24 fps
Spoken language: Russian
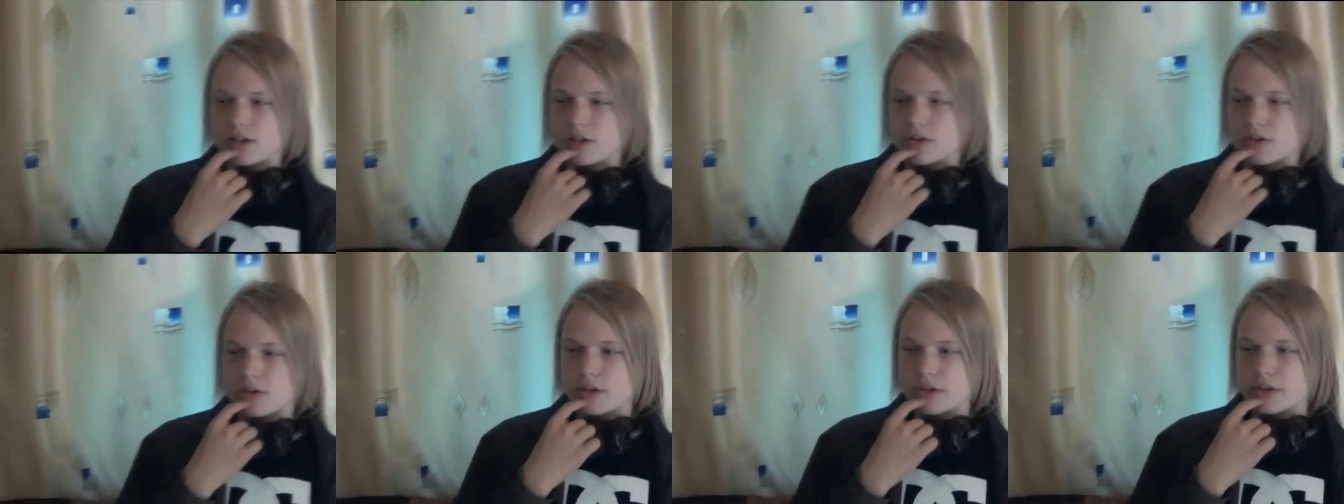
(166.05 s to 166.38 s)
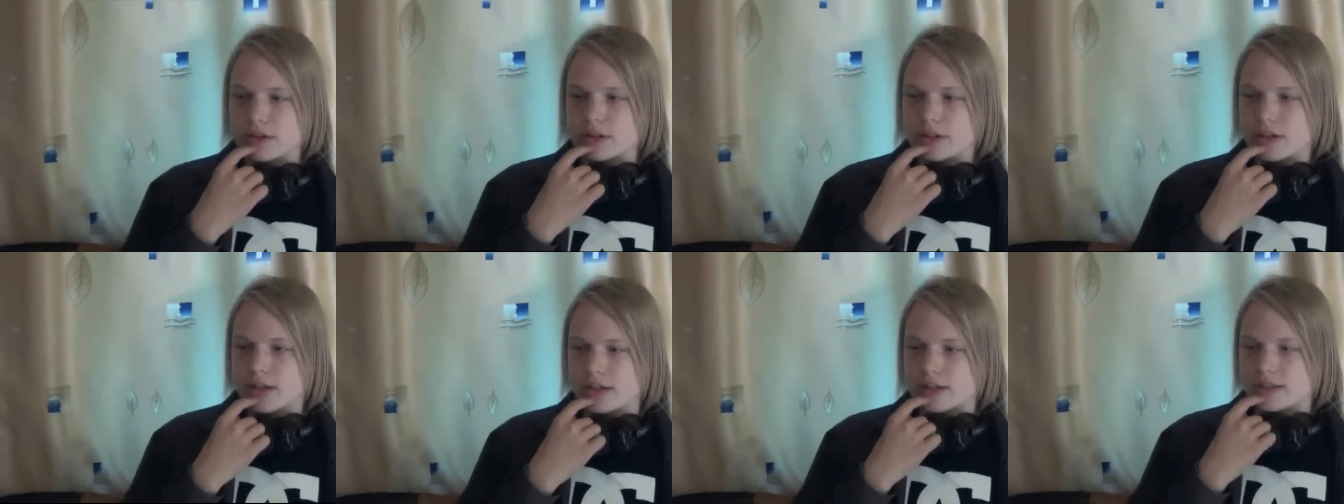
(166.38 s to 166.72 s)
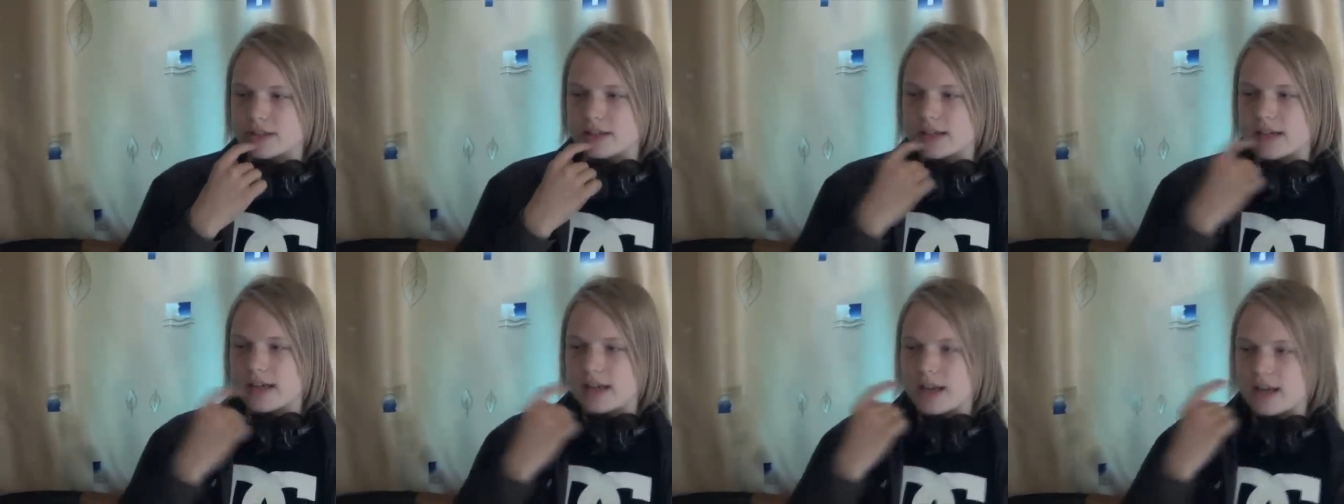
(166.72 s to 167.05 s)
Он,
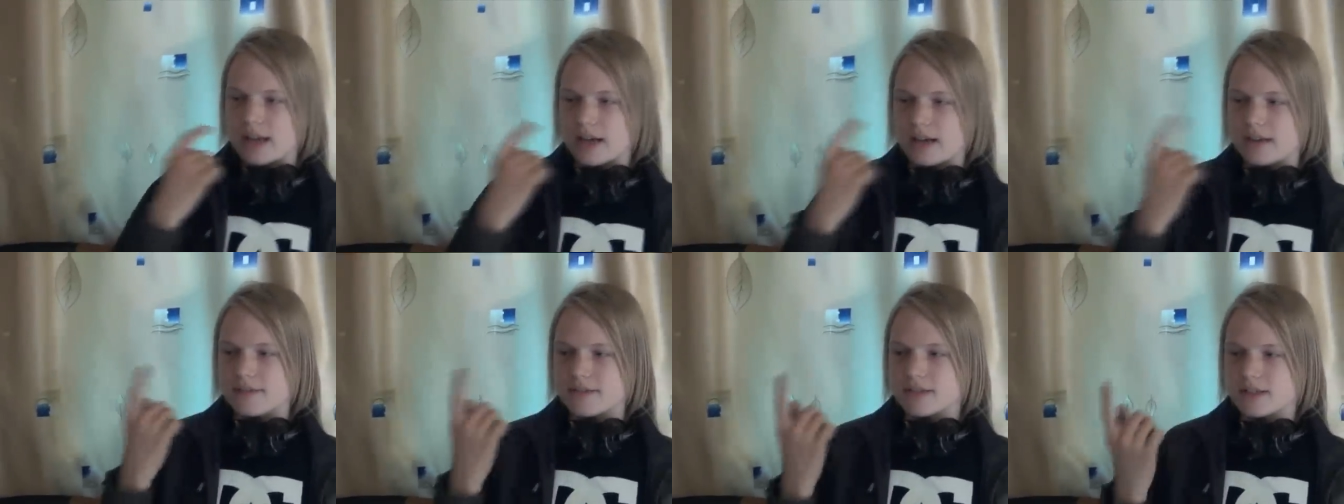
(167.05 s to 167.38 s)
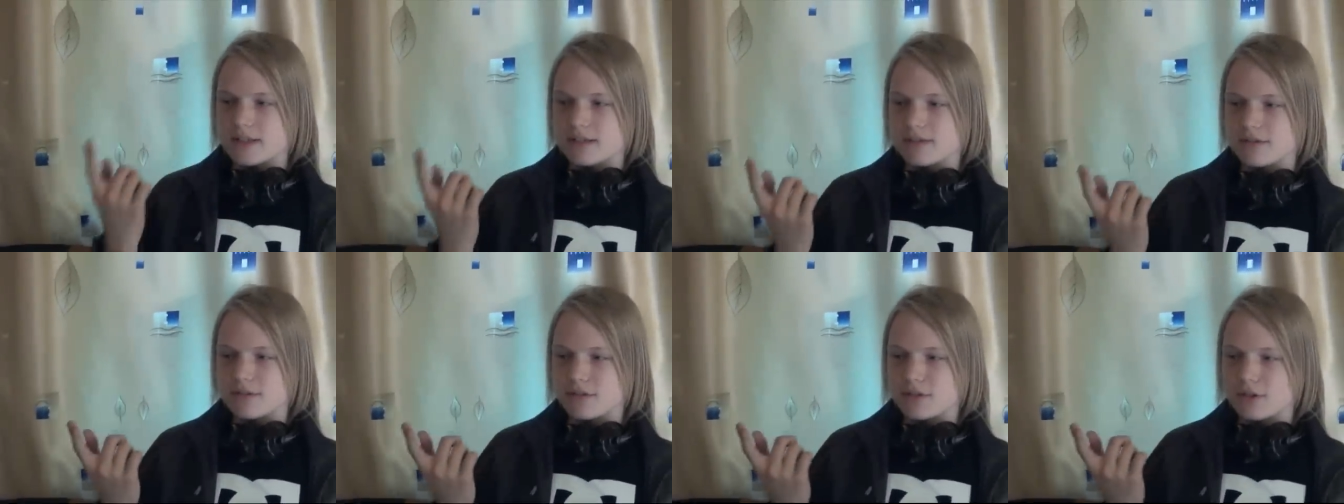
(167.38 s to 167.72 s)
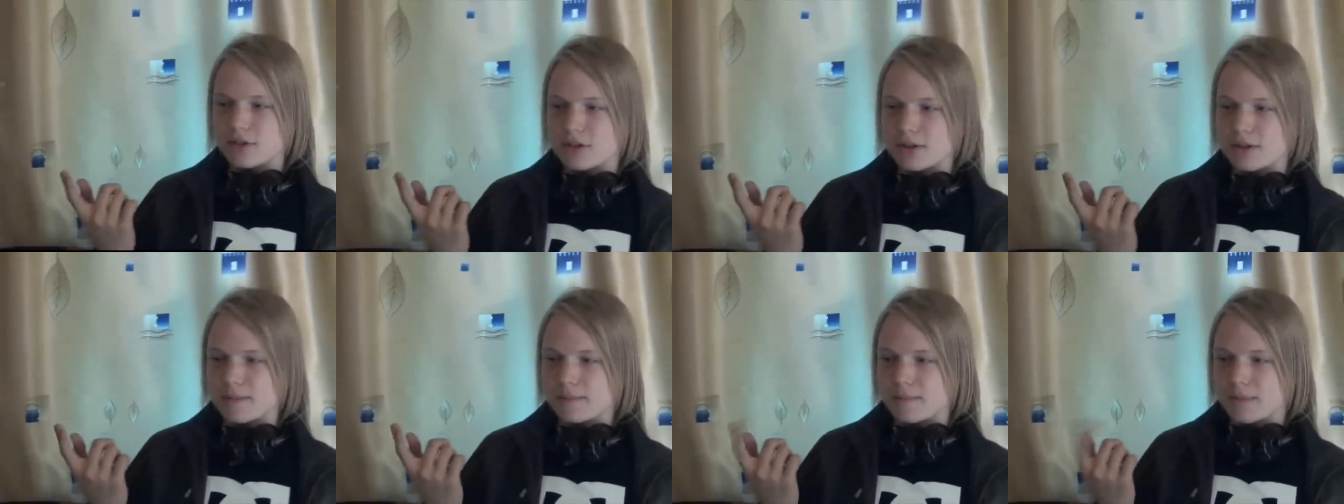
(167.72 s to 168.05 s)
скорее
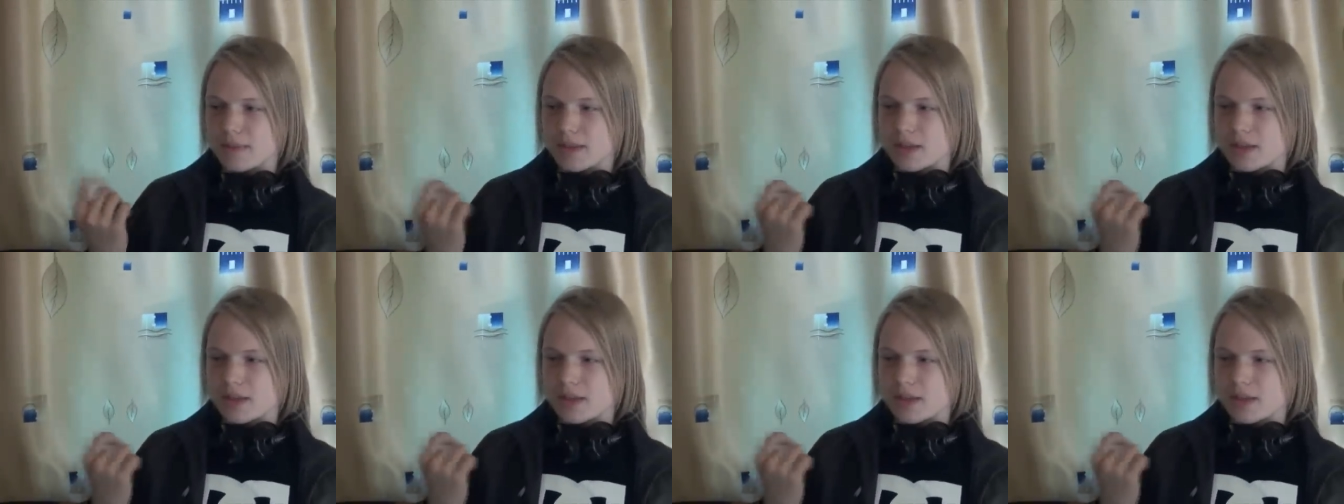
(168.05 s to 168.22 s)
всего,